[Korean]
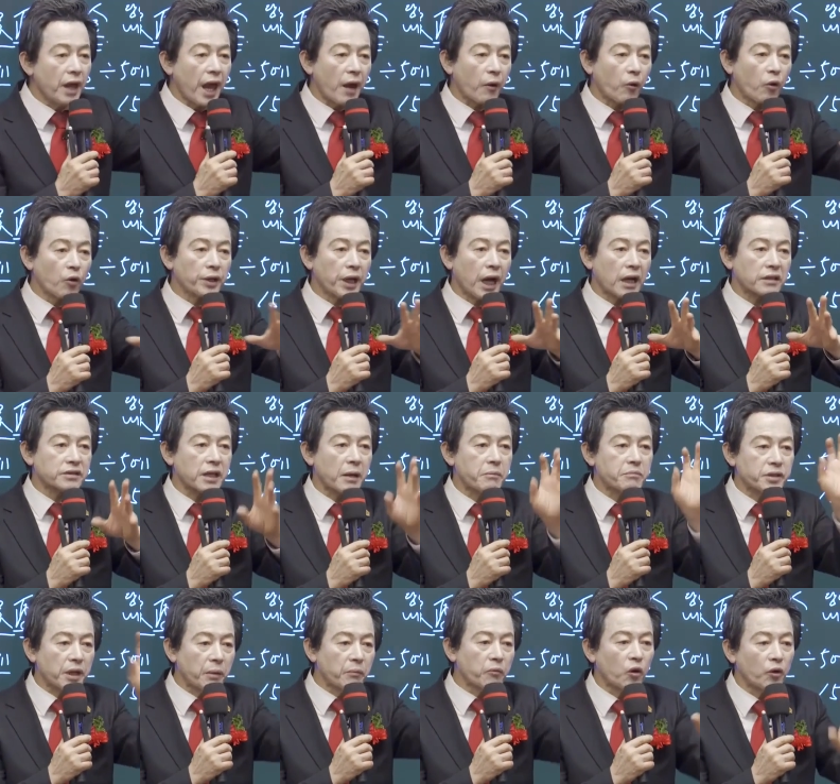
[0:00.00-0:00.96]
내 공약
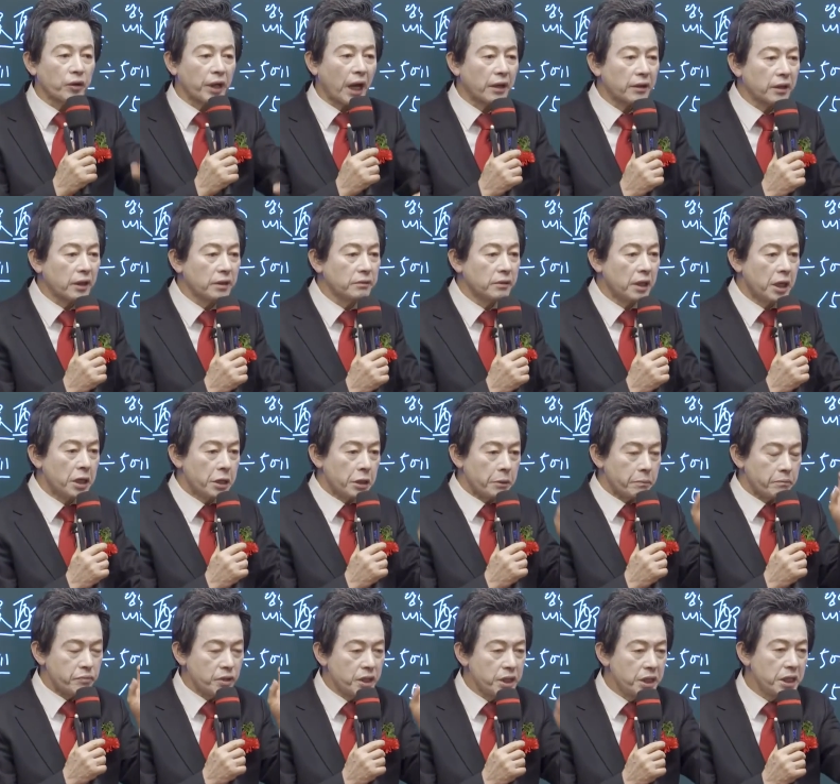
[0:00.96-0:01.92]
3.3공약은
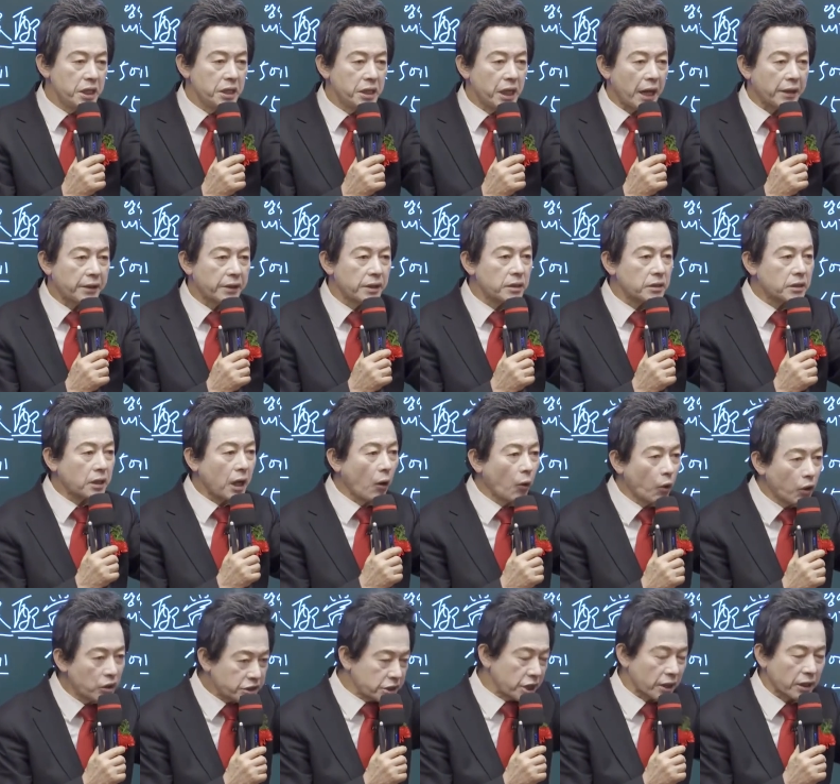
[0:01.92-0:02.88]
미래를
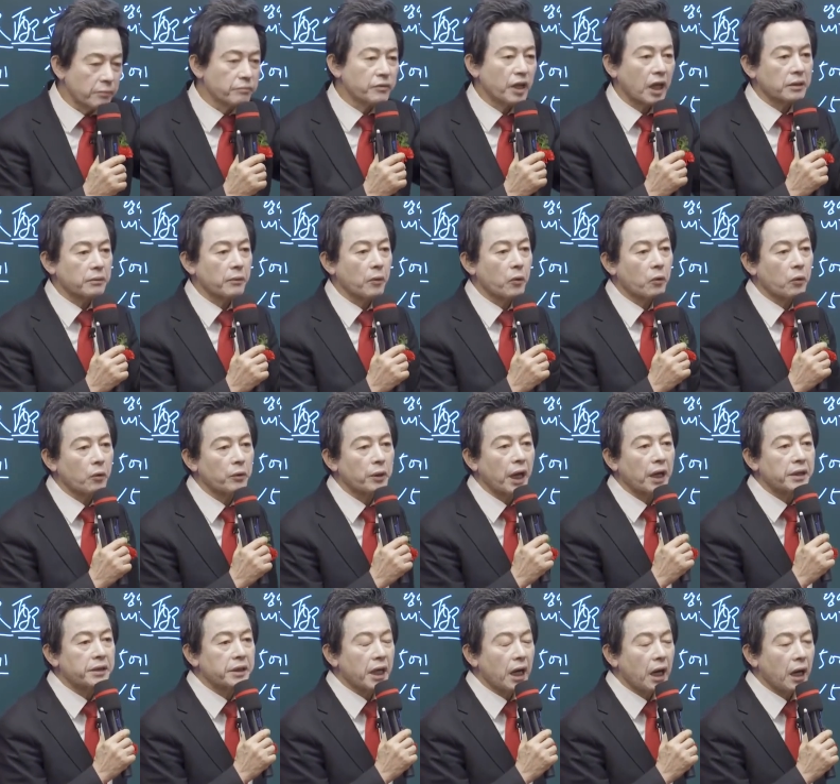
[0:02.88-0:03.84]
거울처럼 내다본
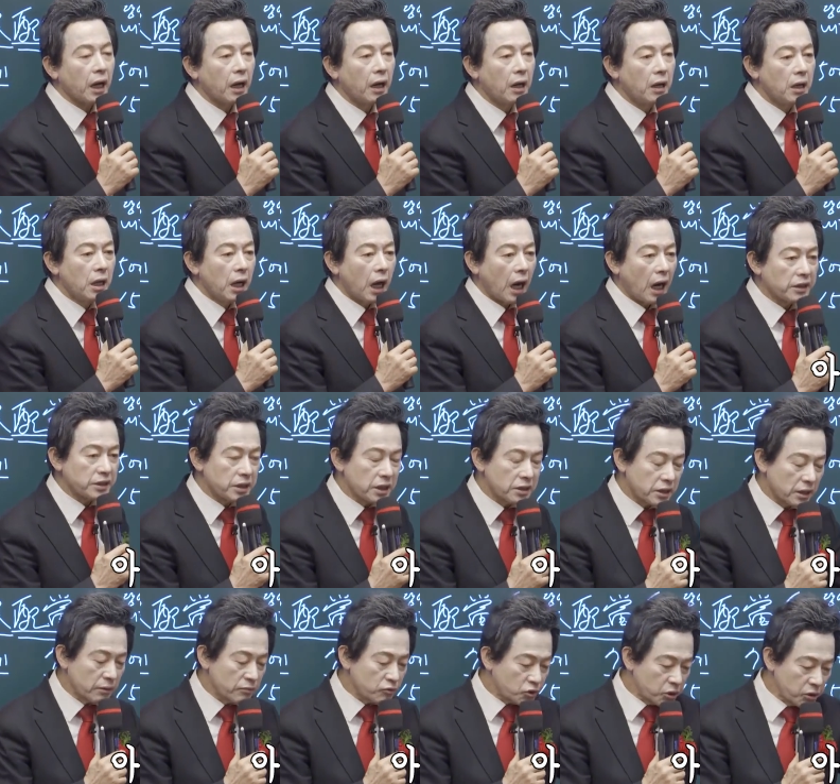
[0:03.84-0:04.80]
공약이야. 아니
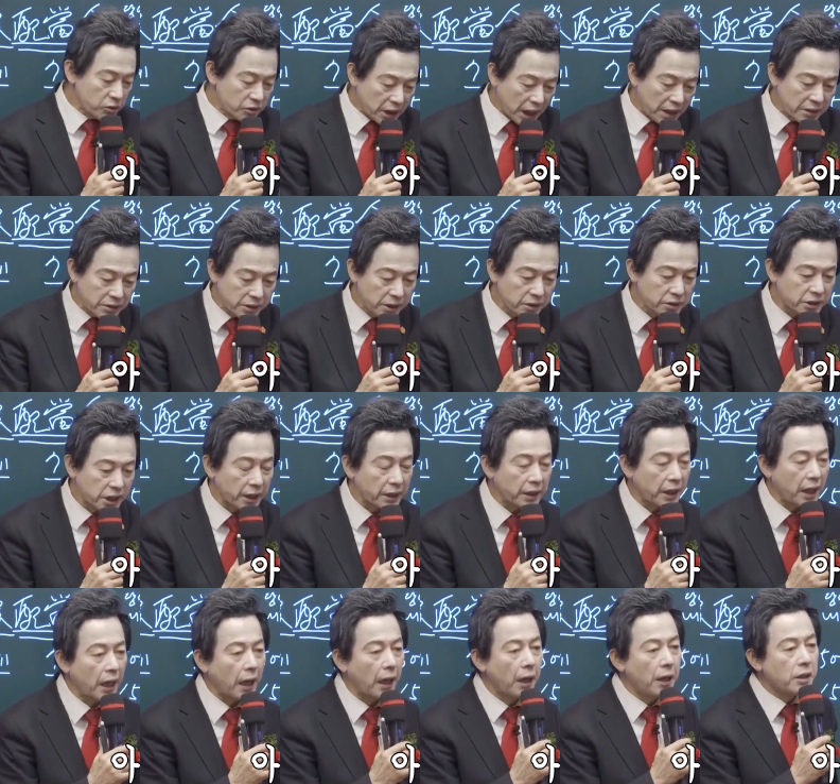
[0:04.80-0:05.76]
지금
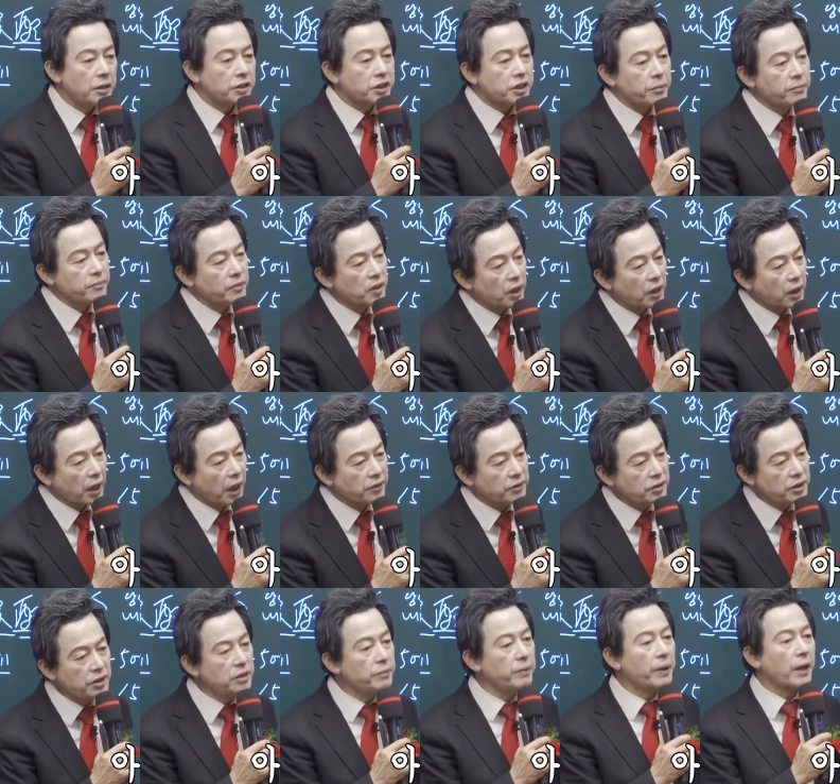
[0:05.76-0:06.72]
출산정책에
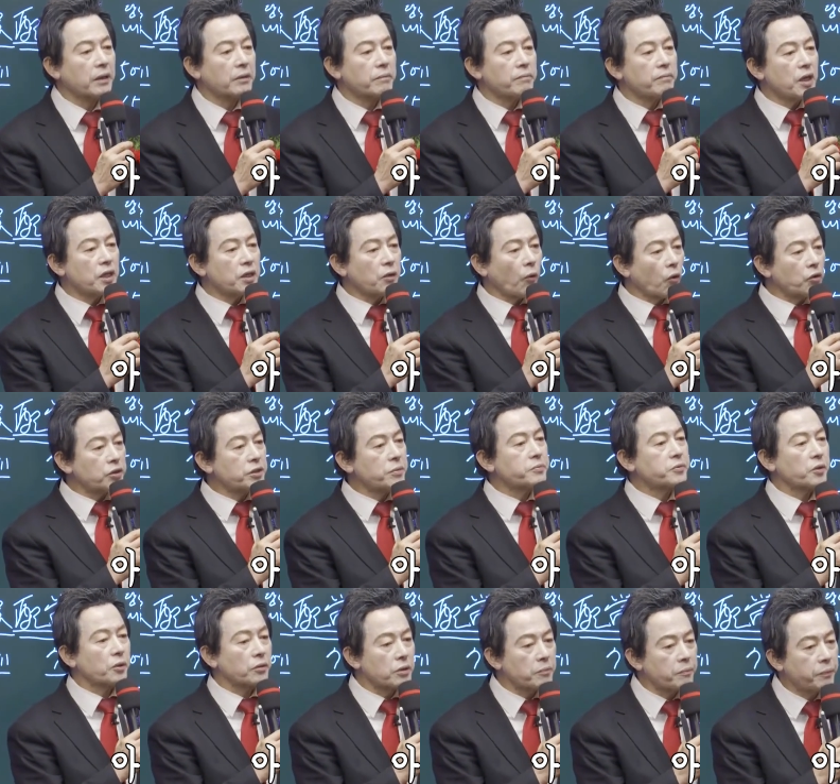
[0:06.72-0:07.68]
10년간
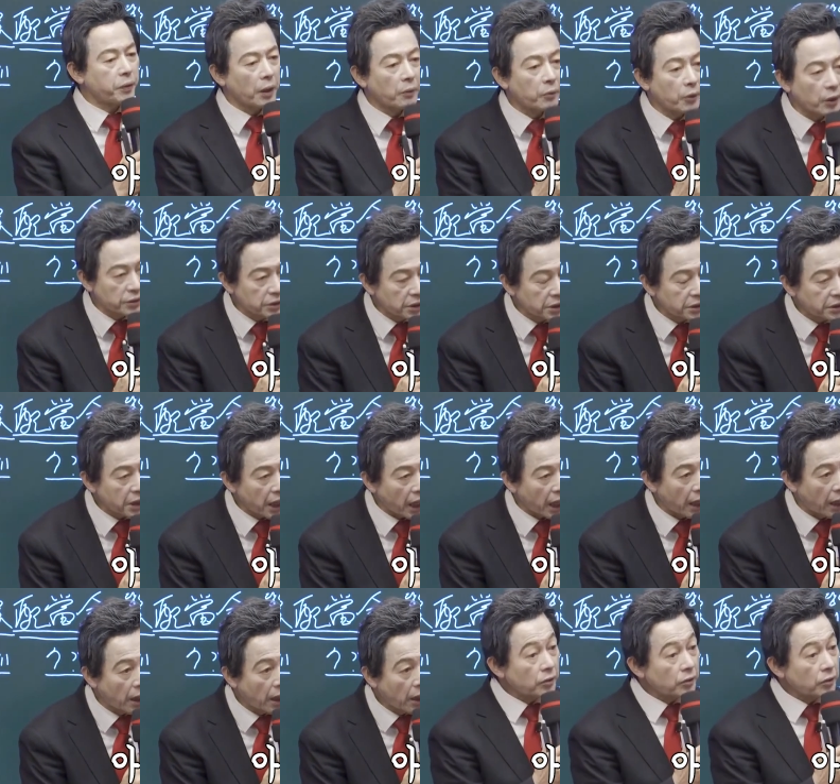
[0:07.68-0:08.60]
250조를 퍼붓는데